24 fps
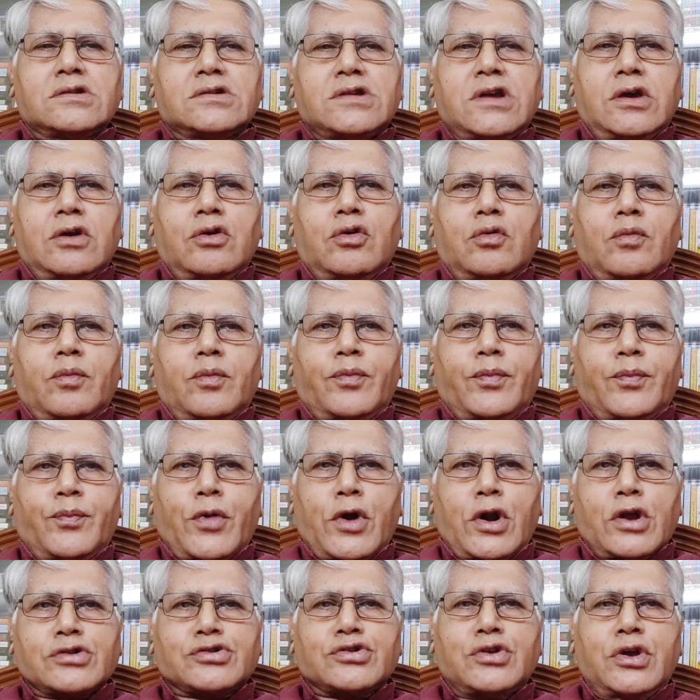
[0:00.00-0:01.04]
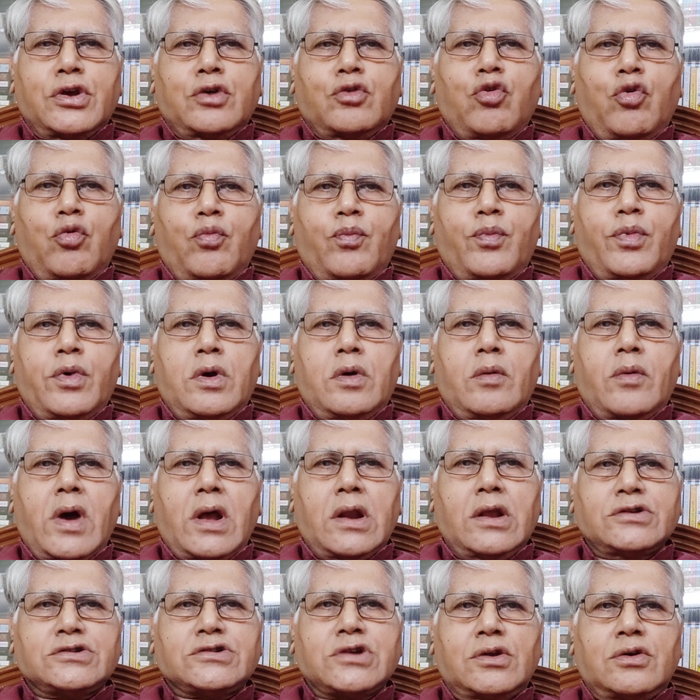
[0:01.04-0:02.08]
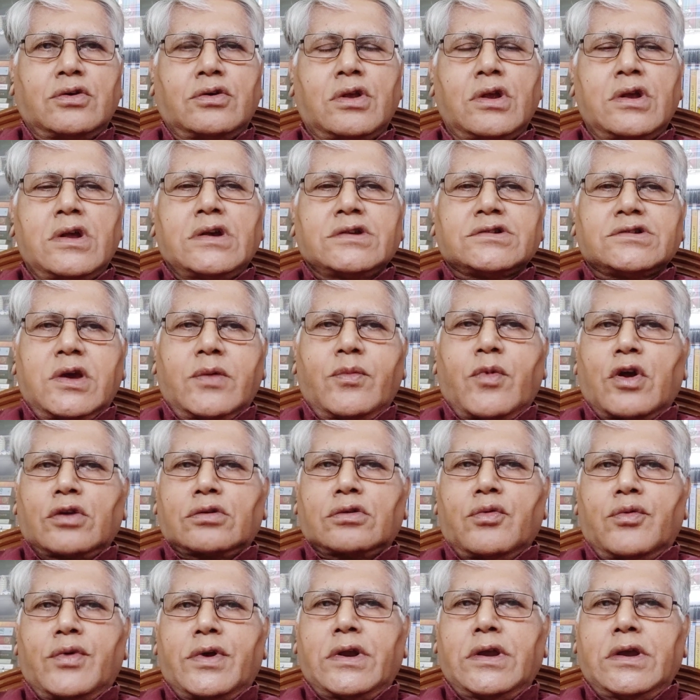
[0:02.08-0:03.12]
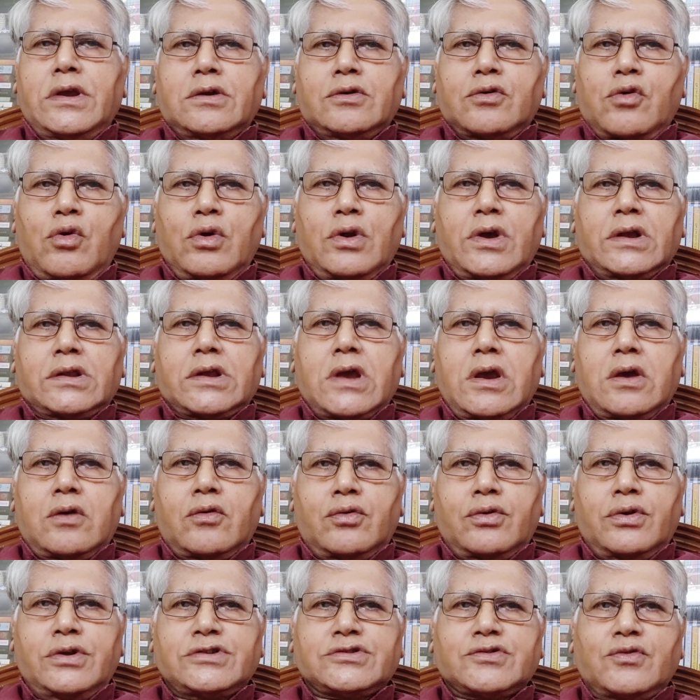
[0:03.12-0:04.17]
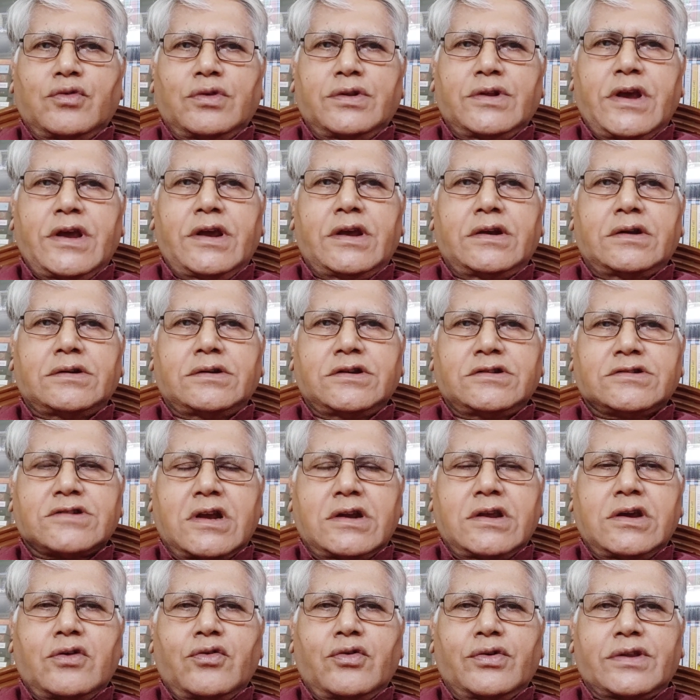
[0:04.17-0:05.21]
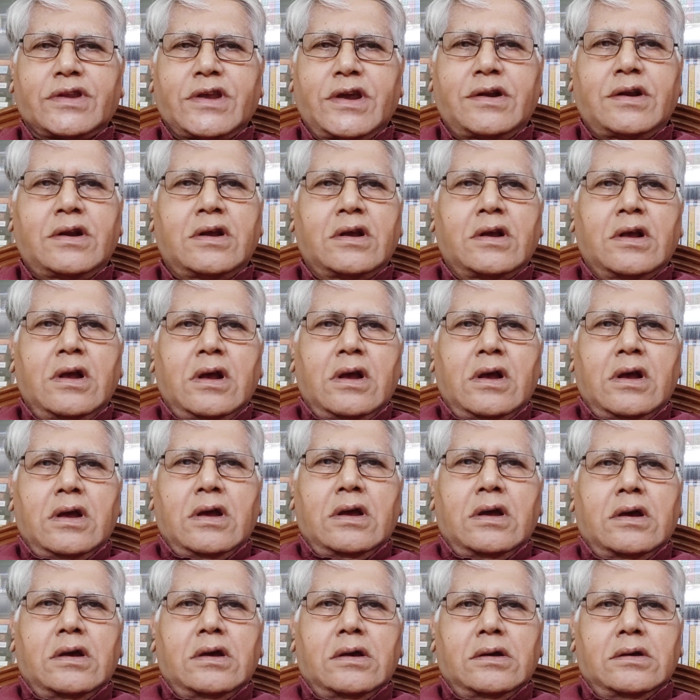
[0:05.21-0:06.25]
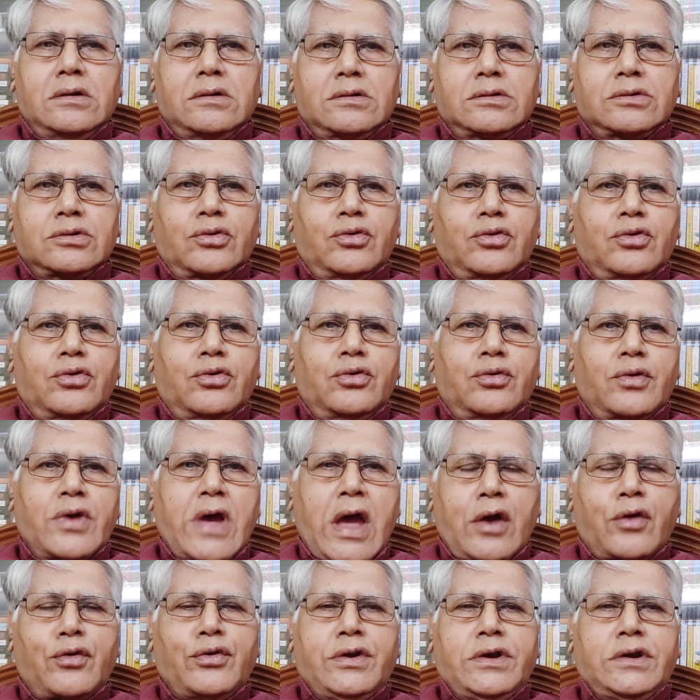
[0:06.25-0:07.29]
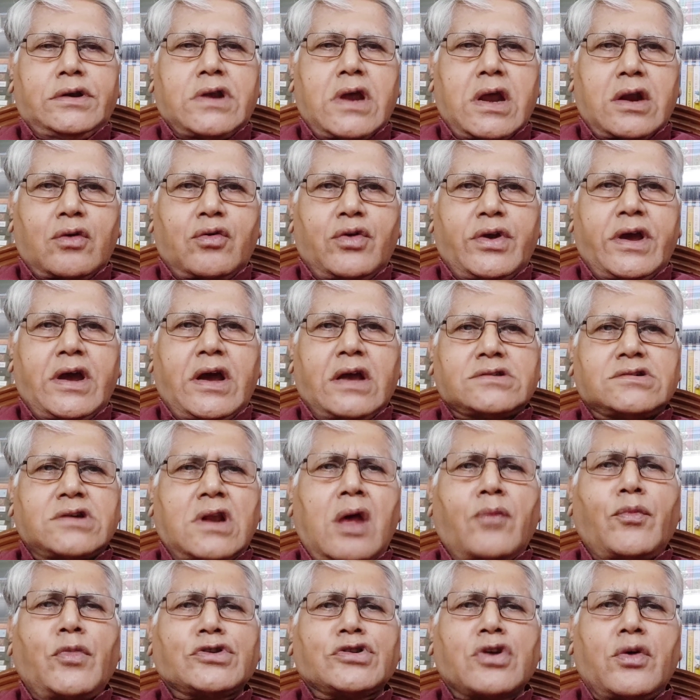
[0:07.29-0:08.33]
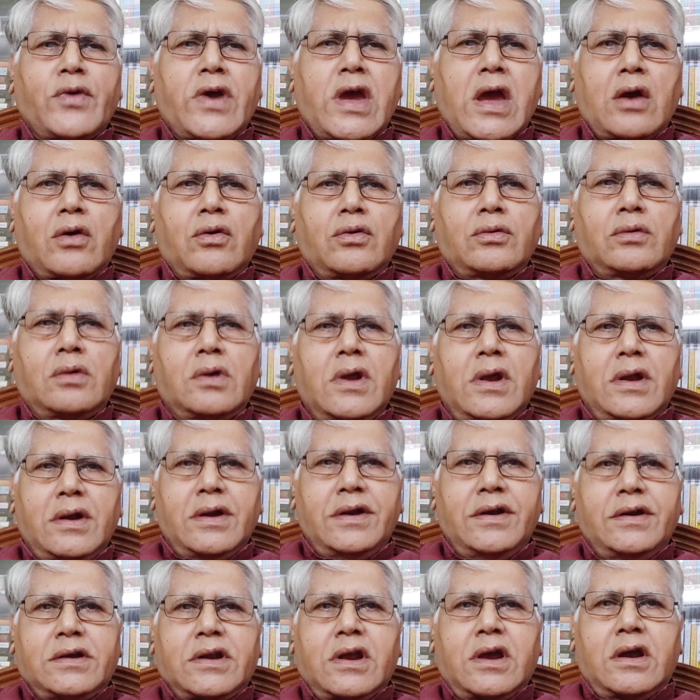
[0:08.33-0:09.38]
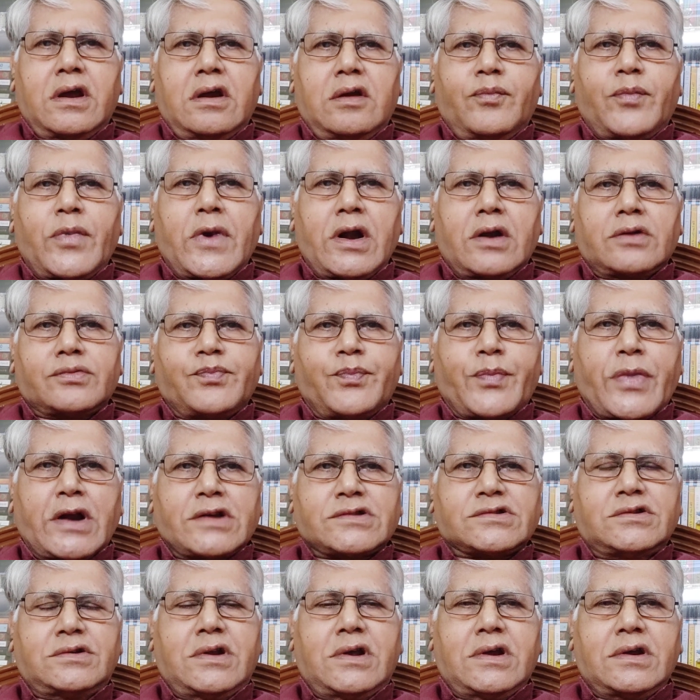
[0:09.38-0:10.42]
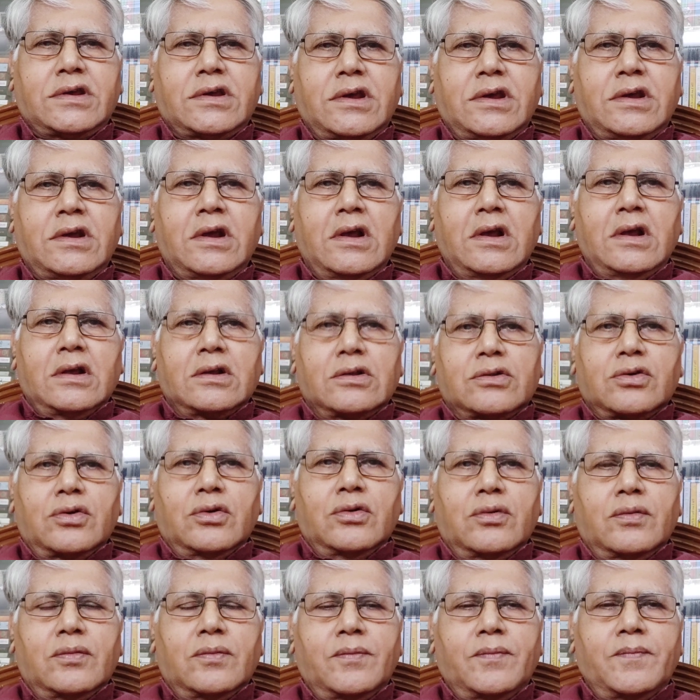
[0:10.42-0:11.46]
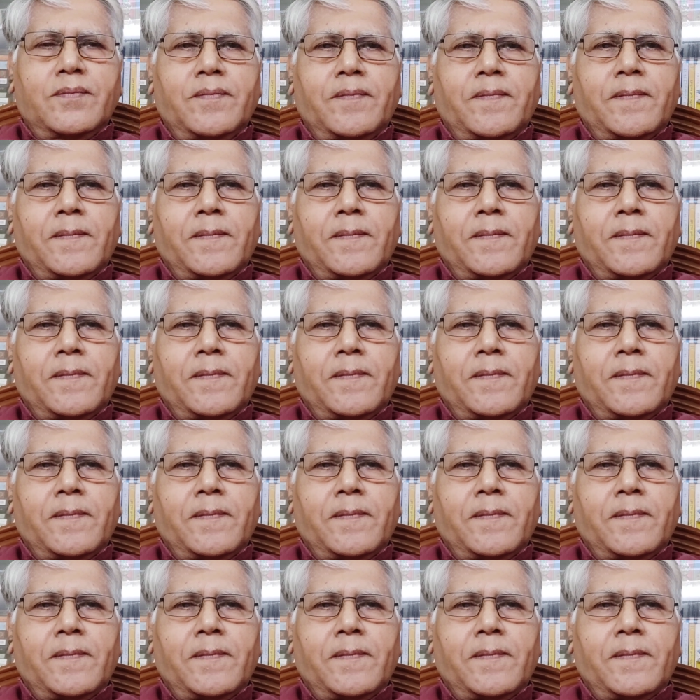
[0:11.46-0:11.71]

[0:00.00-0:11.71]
সেও পড়াশোনায় খুব ভালো ছিল সে বর্তমানে কলকাতায় কোনো স্কুলতে টিচারই করতেন তো এখন রিটায়ার করে গেছে আমরা সবাই এখন রিটায়ার্ড পার্সন আর কি তো আপনি স্যার